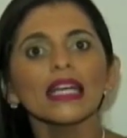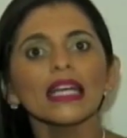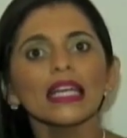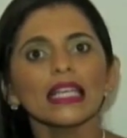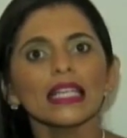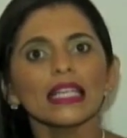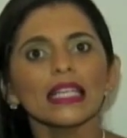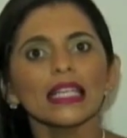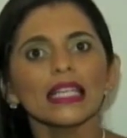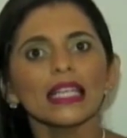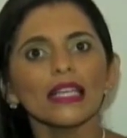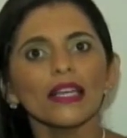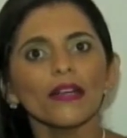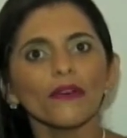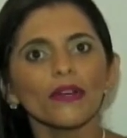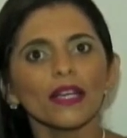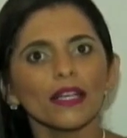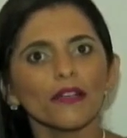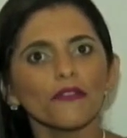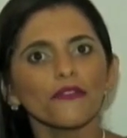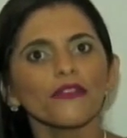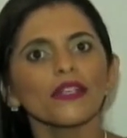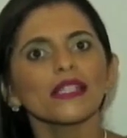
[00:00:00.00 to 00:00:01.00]
e eu
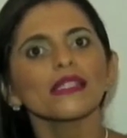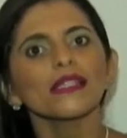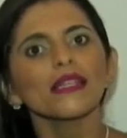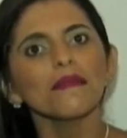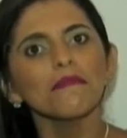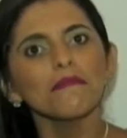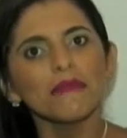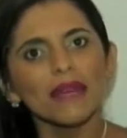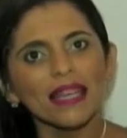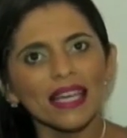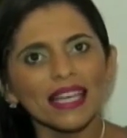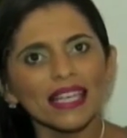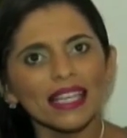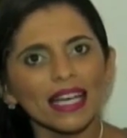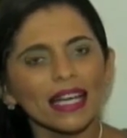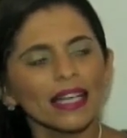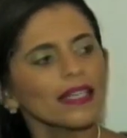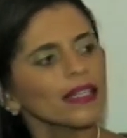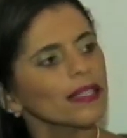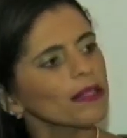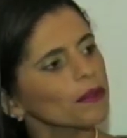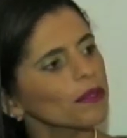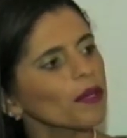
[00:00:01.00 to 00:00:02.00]
quero fazer bem
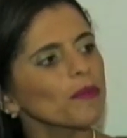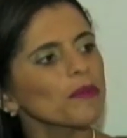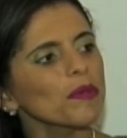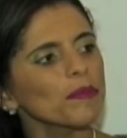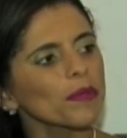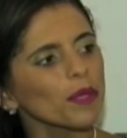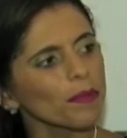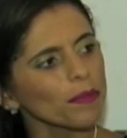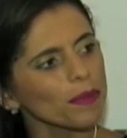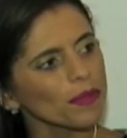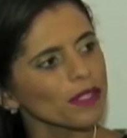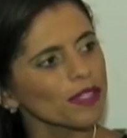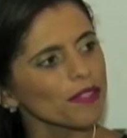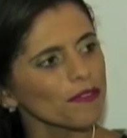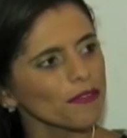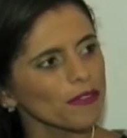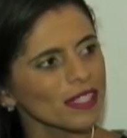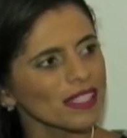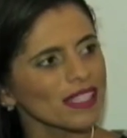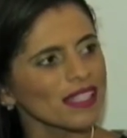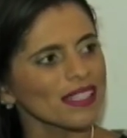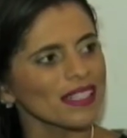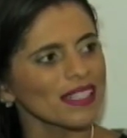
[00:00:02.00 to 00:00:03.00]
aquilo que eu me propus a
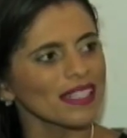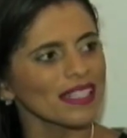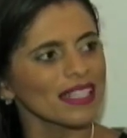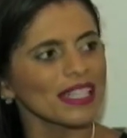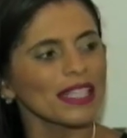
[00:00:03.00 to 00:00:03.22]
fazer.